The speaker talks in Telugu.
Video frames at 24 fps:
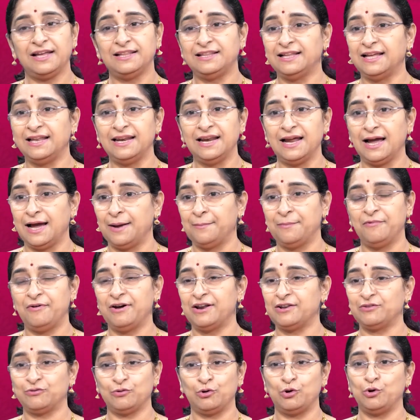ఏదైనా
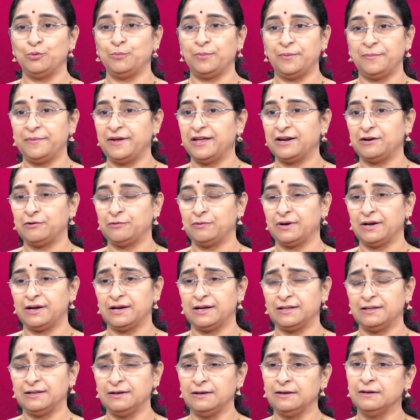అమ్మవారి స్వరూపమే అనుకున్నాం
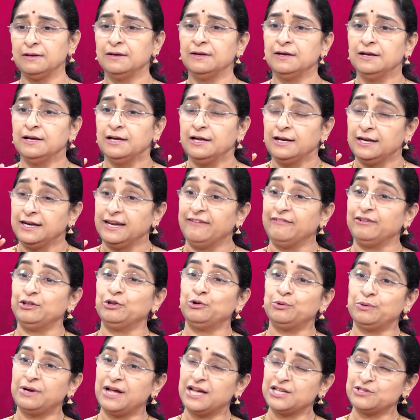కదా
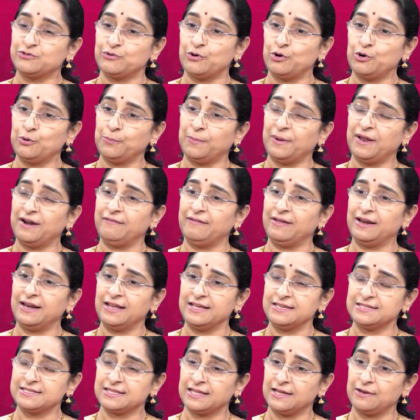నవదుర్గా స్వరూపాలు
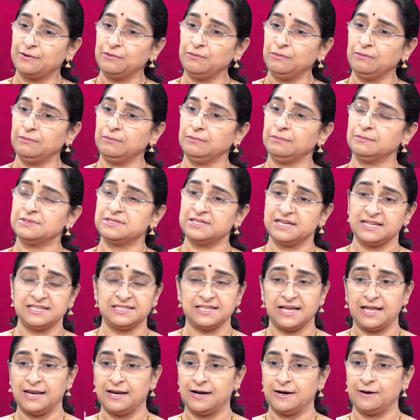వెలయిస్తారు
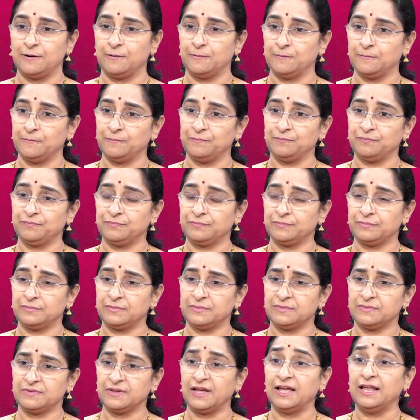శ్రీశైలంలో
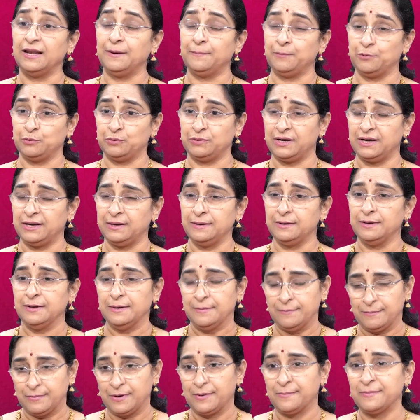శైలపుత్రి
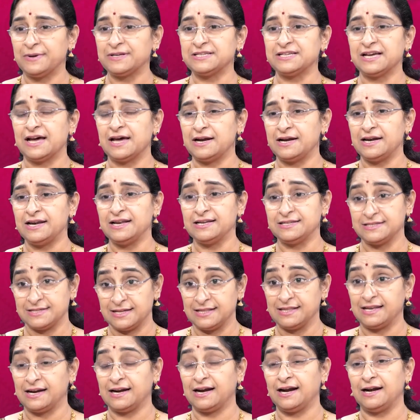బ్రహ్మచారిణి
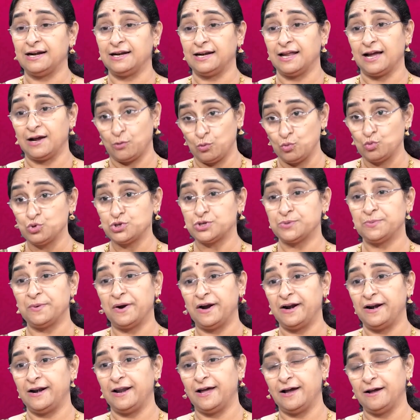చంద్రఘంట
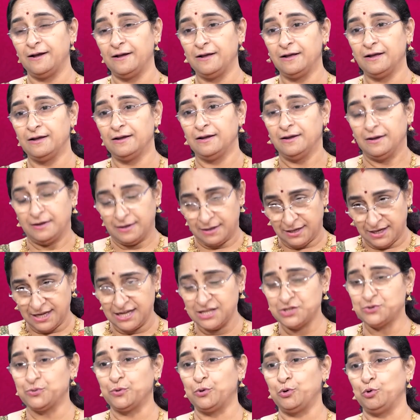కూష్మాండ
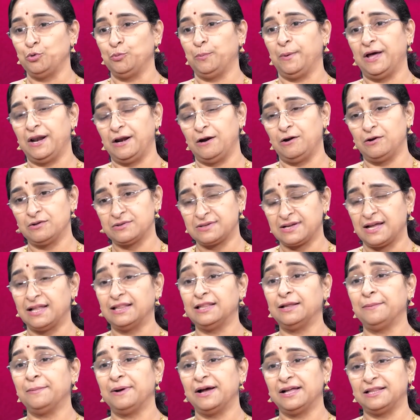ఈ స్వరూపాలలో
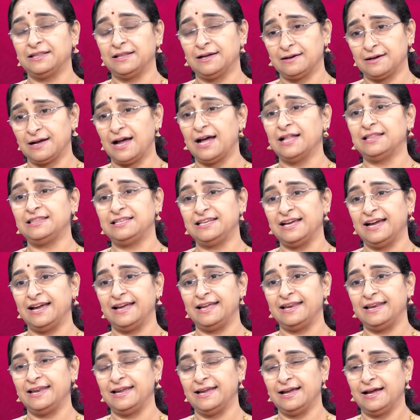స్కందమాత
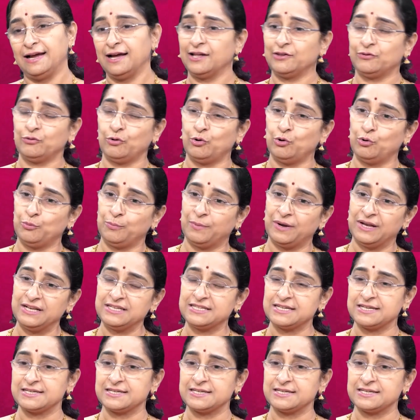కాత్యాయని ఆ స్వరూపాలు